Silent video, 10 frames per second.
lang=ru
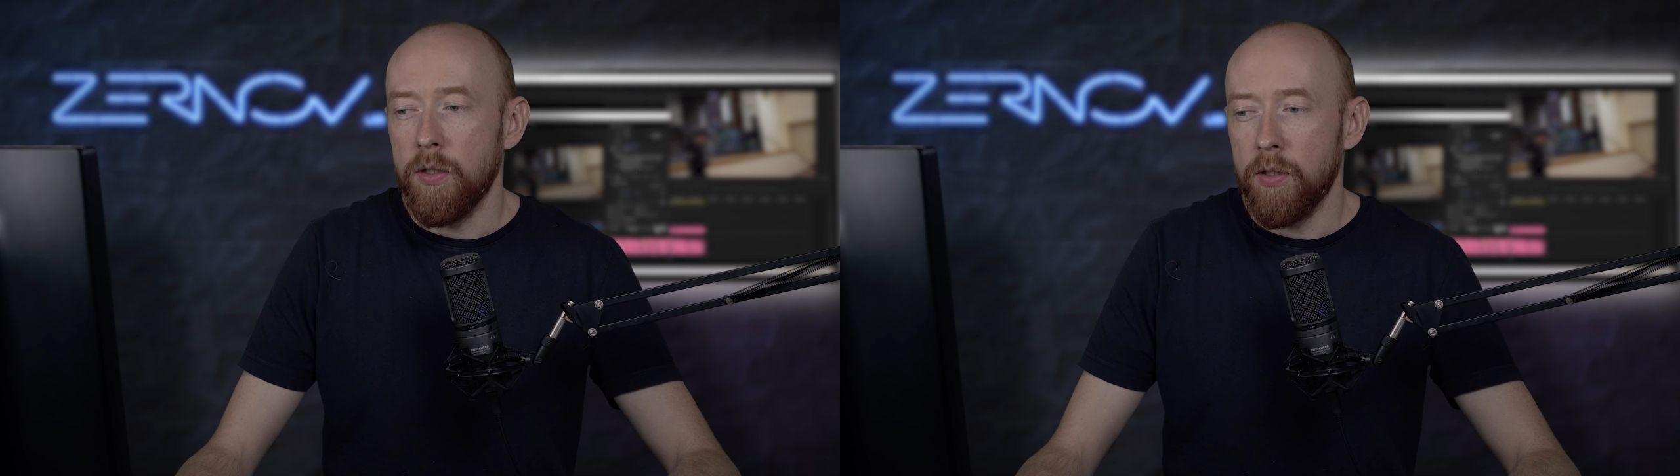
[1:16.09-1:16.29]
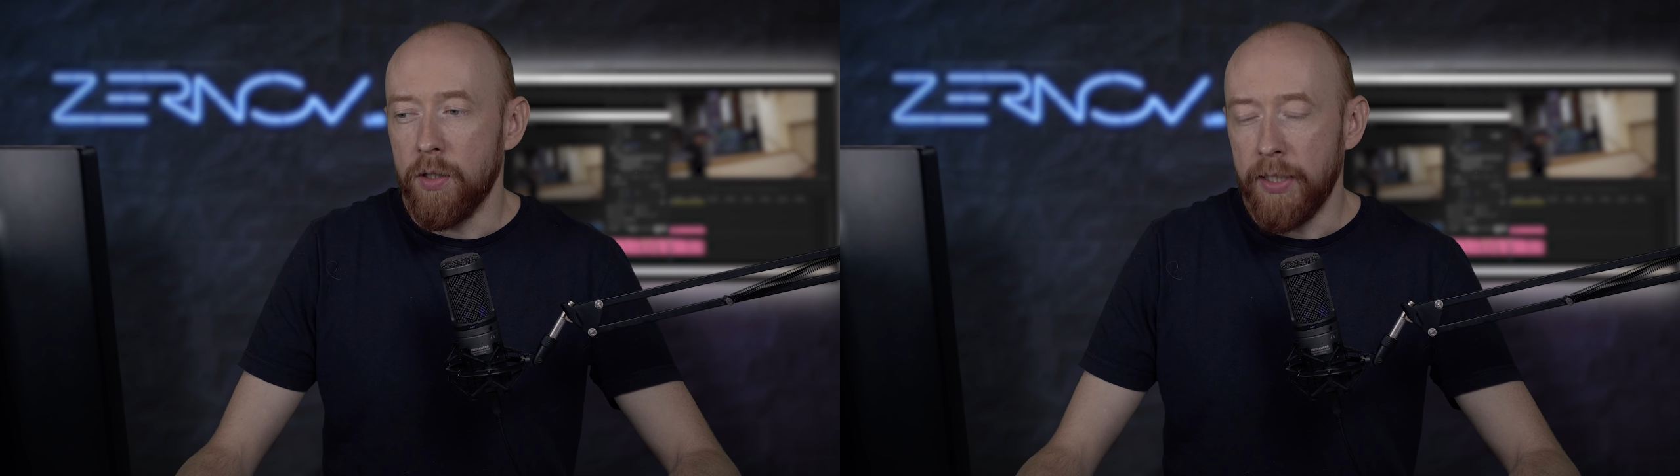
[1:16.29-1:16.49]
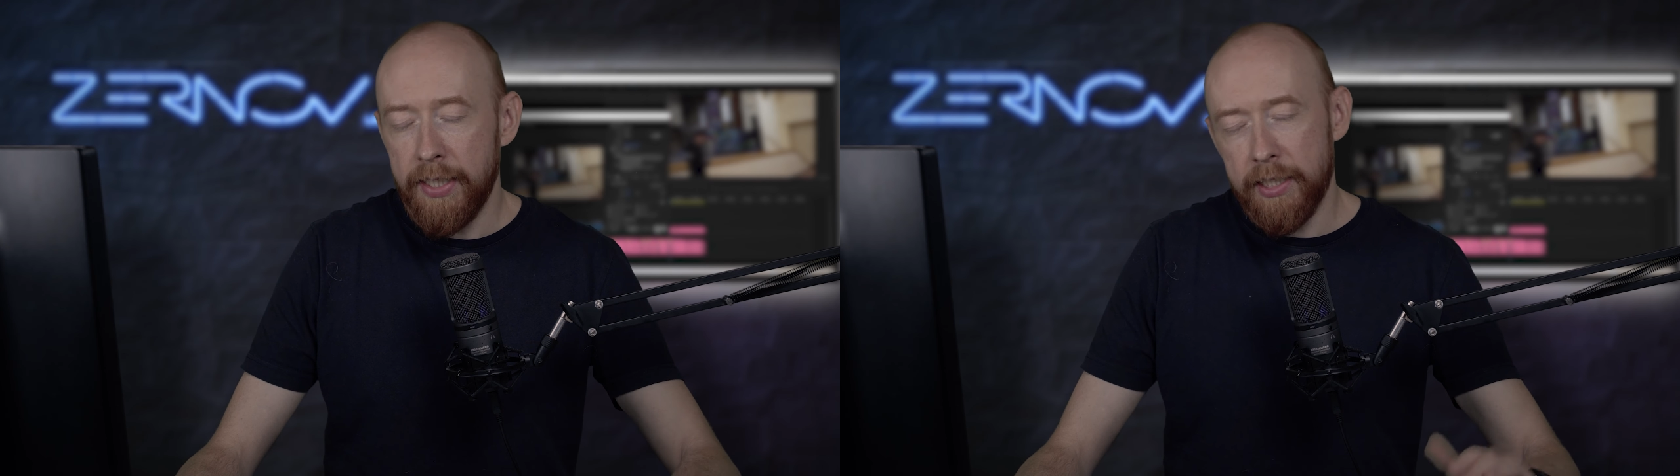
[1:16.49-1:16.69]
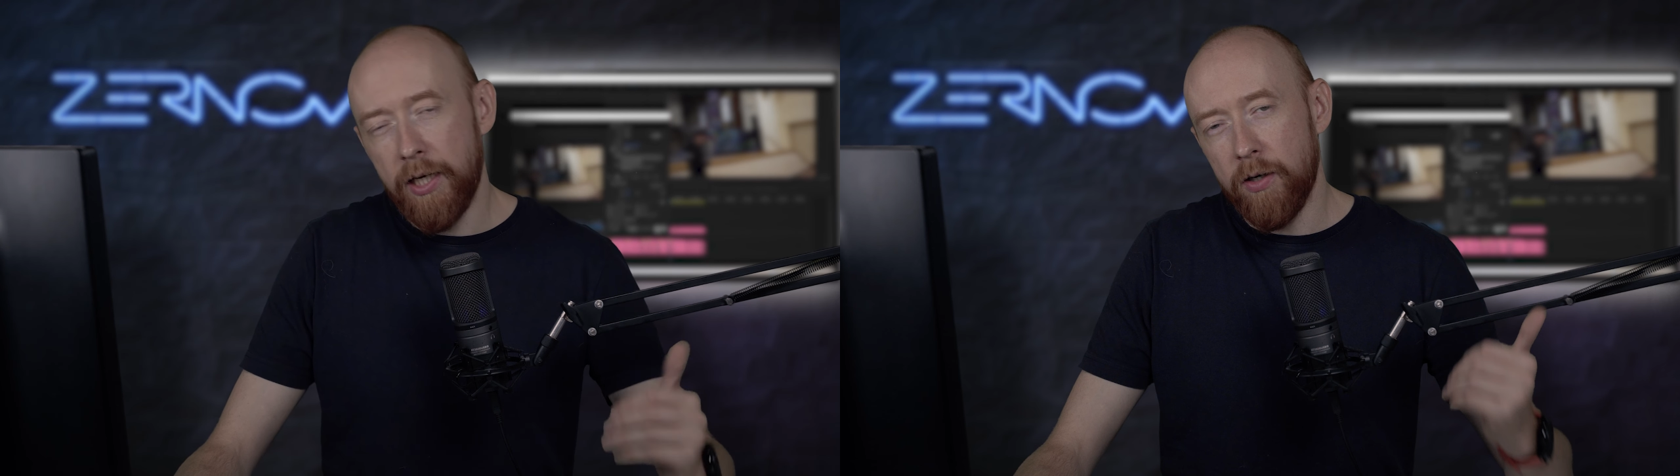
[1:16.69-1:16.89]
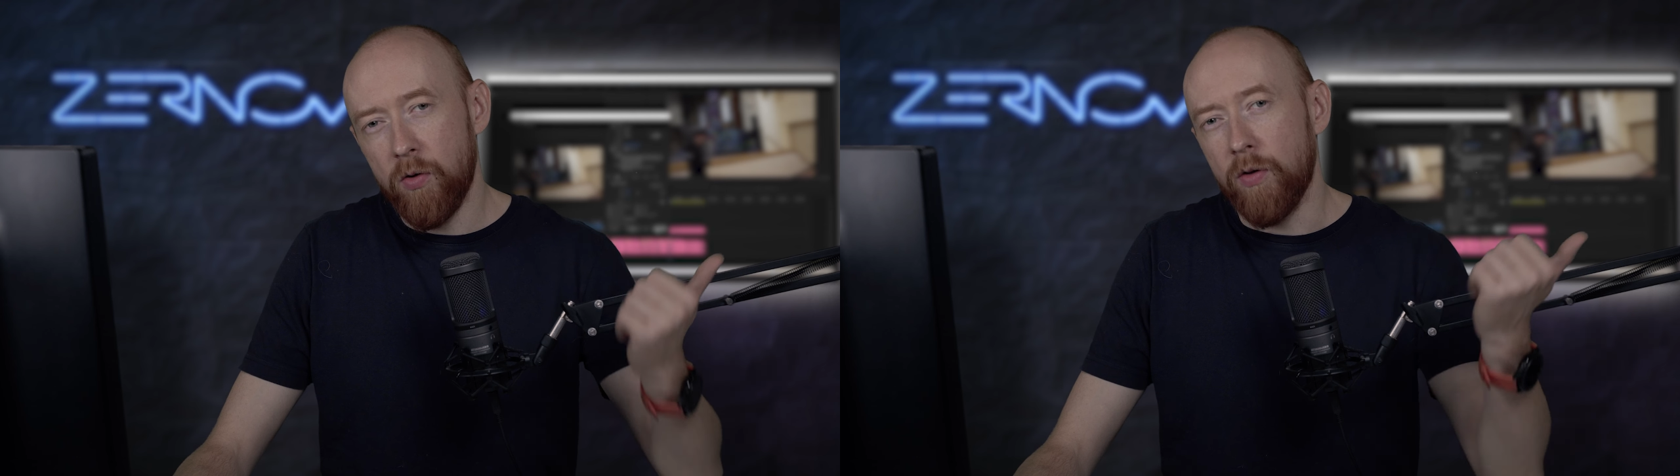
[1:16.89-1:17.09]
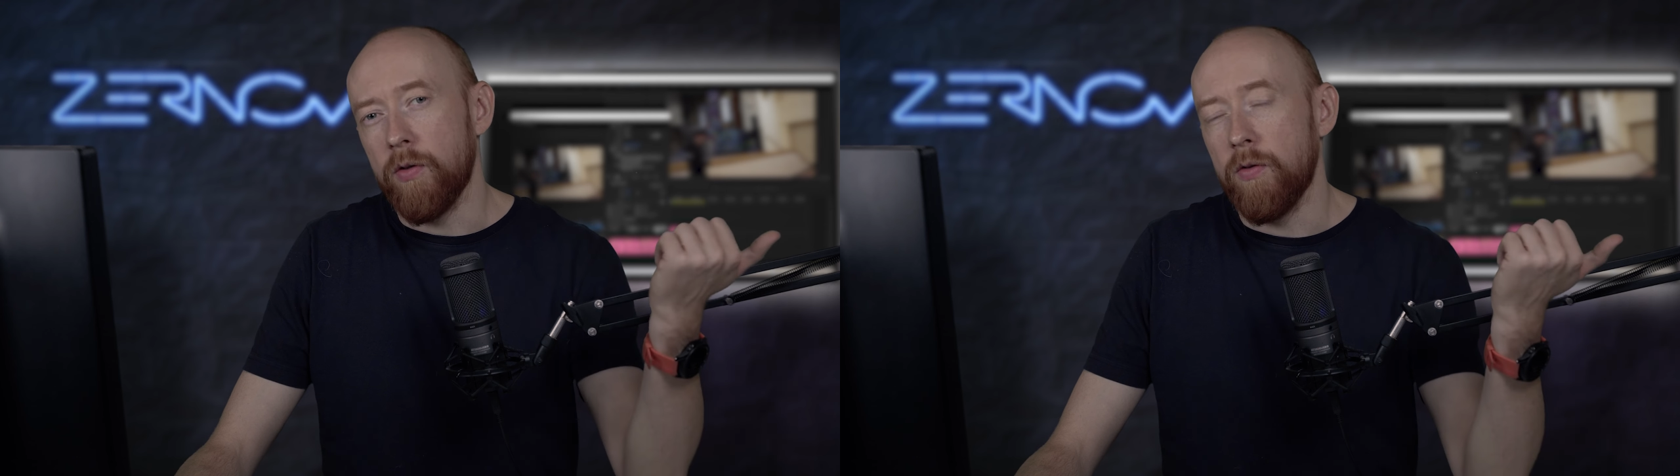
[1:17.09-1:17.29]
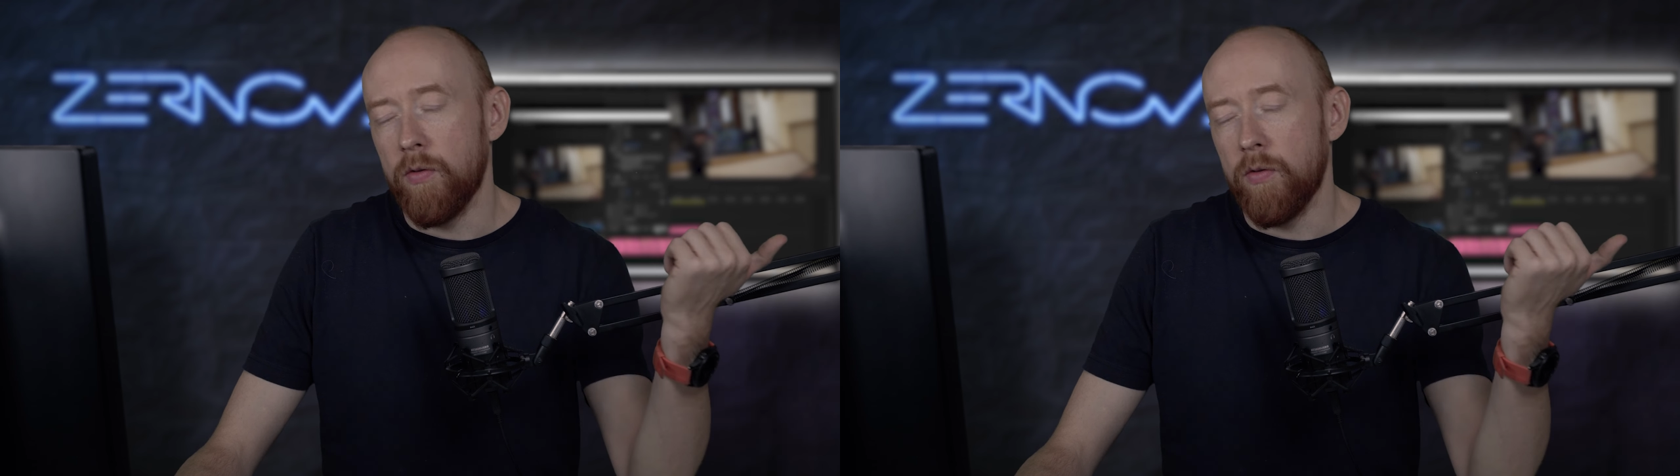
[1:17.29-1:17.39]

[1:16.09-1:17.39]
Э, если он